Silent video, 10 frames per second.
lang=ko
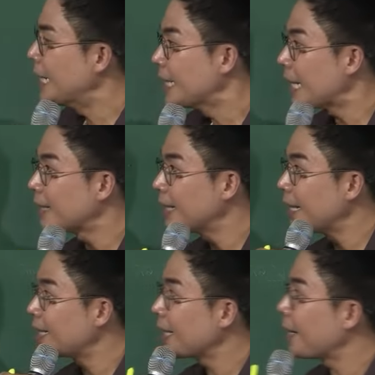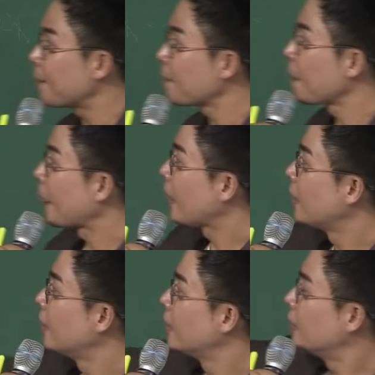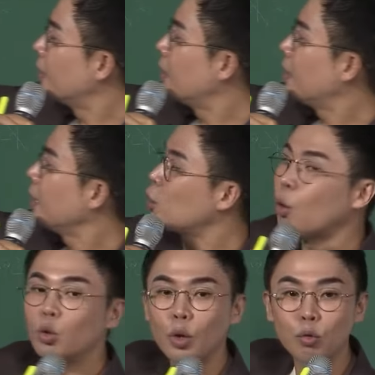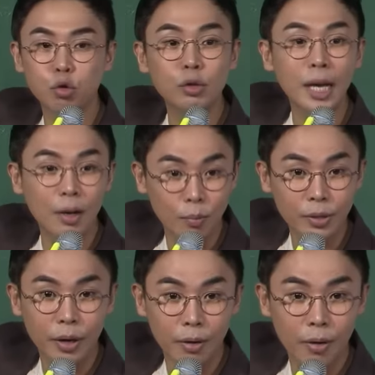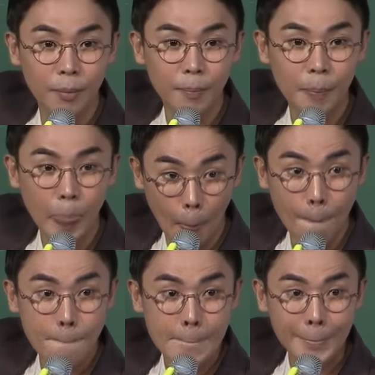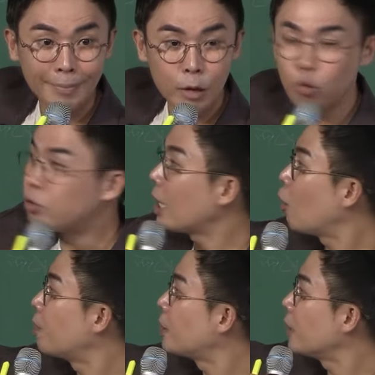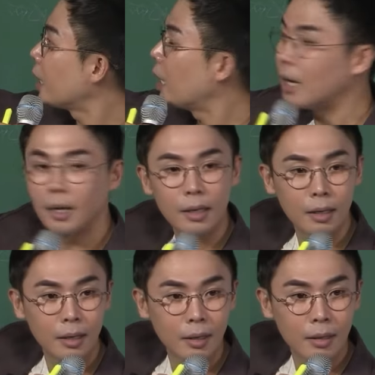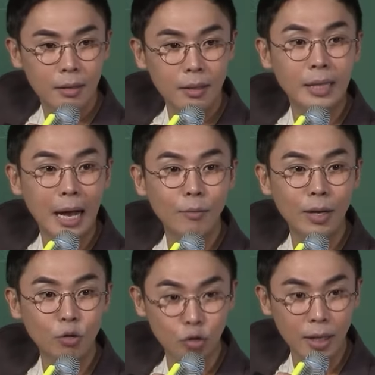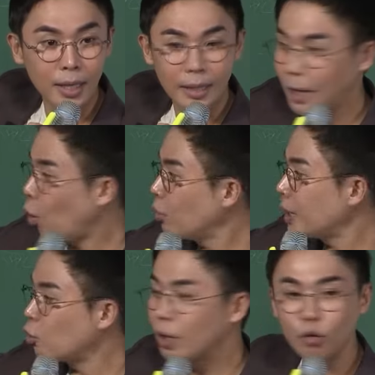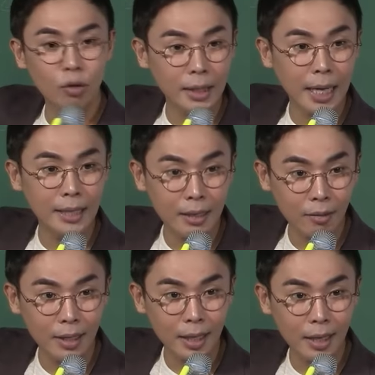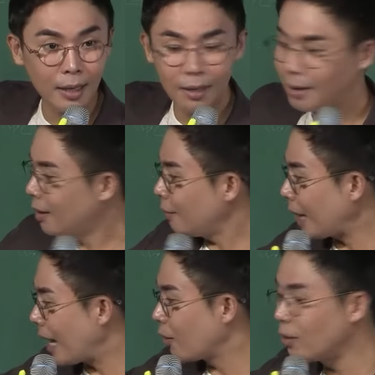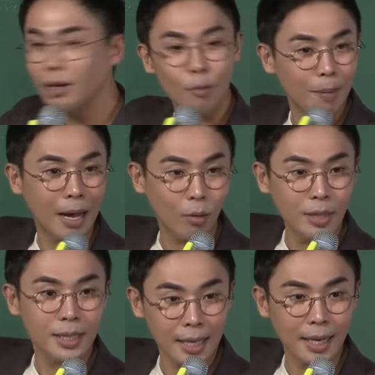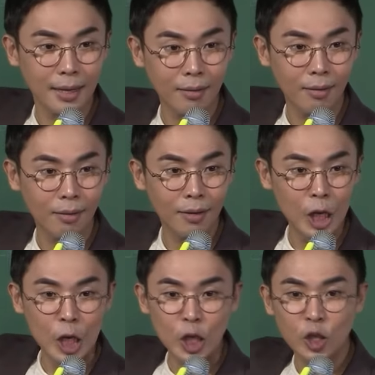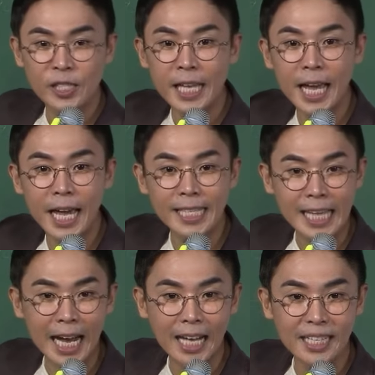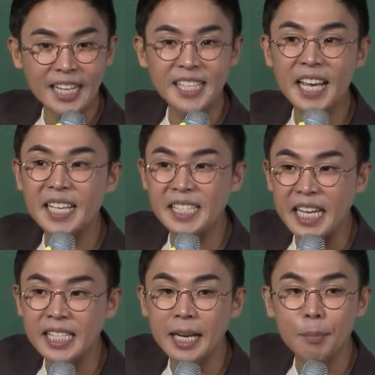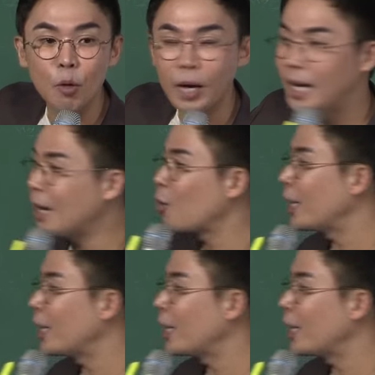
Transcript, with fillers: 자, 근데 이제 어, 이 정종이 후사가 없어요. 음? 그 후사가 없으니까 그 다음 왕은 누가 돼야 돼? 형제 중에 누가 돼야 될 거 아니에요? 그럼 당연히 그건 방언이 차례예요. 그래서 새 자가 아니라 새 재책봉을 하려고